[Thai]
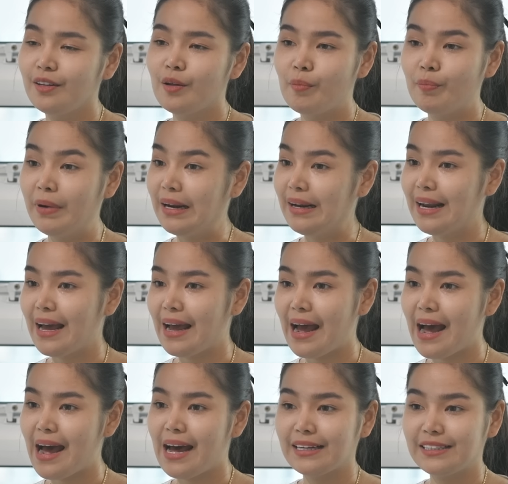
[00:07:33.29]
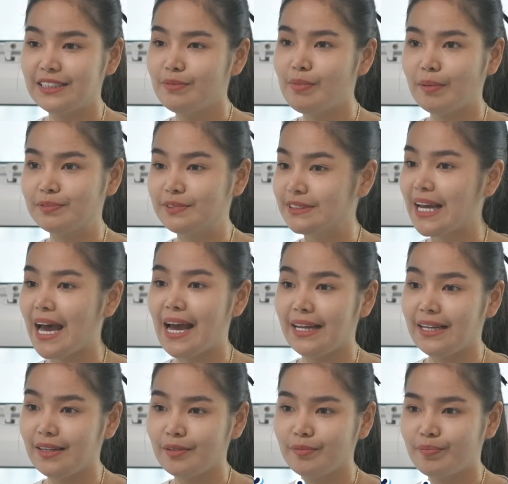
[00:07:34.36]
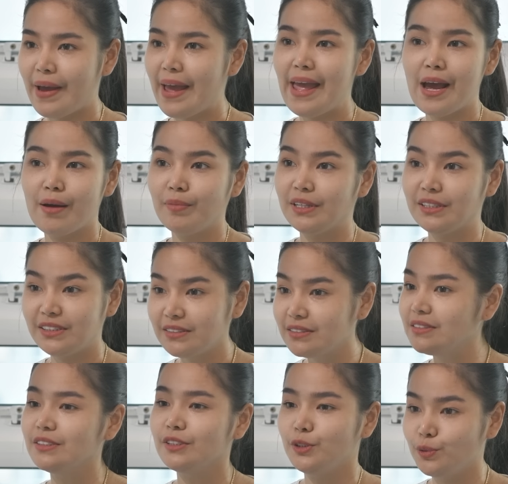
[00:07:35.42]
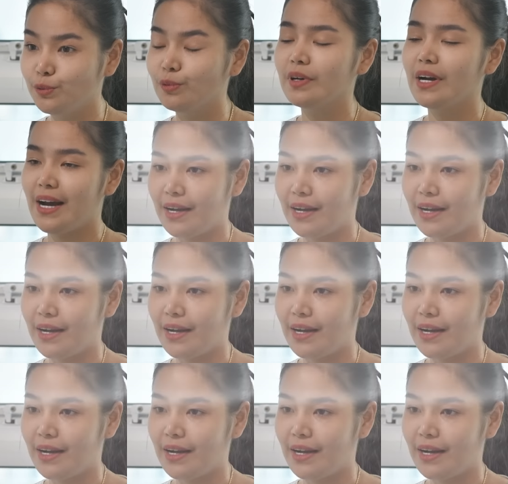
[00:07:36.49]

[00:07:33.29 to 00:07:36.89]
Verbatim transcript: เหมือนราคาที่แบบจ่ายแพงเหมือนที่อื่นอยู่ค่ะ